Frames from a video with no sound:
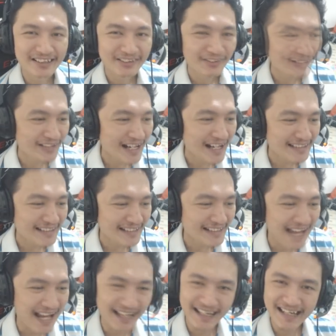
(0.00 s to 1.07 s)
ทุกท่านจะยังอ
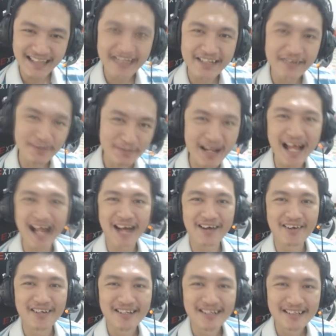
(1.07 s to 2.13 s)
ยากเล่นกันอยู่หรือเปล่า
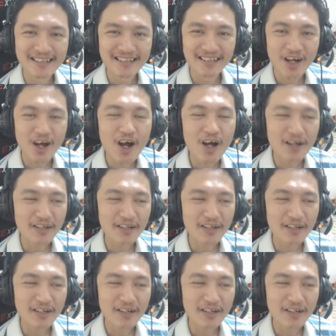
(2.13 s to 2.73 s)
ก็